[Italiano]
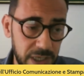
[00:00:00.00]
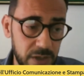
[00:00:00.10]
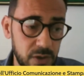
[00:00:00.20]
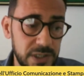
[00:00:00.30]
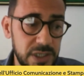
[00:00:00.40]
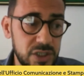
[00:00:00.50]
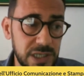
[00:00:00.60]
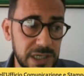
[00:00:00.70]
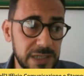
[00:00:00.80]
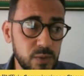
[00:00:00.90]
Ecco, il
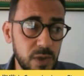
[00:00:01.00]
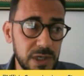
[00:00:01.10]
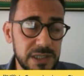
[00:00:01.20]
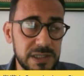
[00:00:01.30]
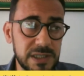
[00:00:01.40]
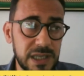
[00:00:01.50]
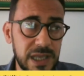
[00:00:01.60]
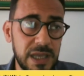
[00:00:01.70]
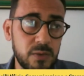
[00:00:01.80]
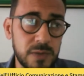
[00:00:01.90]
Digital Health Wallet
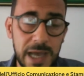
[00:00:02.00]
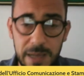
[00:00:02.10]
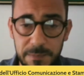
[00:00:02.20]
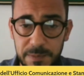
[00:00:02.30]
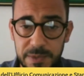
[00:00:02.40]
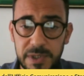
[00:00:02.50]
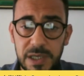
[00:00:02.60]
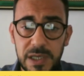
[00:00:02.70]
è un'app,